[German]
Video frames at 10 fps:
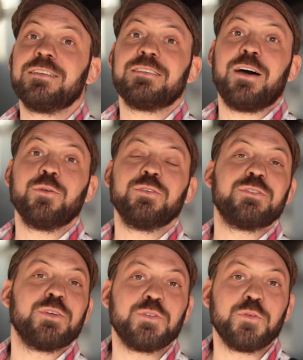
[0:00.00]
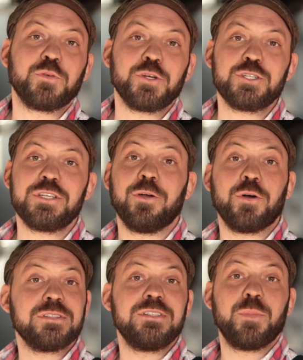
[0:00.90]
Das Auto ist noch so frisch, hier
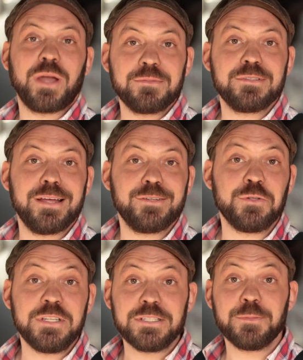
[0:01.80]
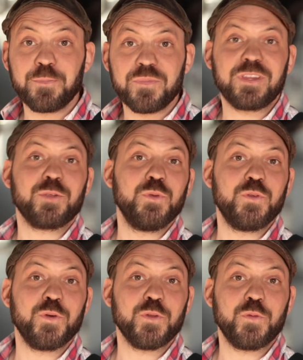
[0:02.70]
rosten die Bremsleitungen nicht. Das
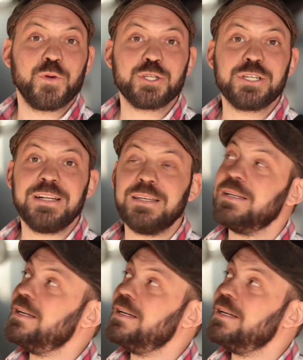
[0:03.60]
müssen wir uns vorstellen.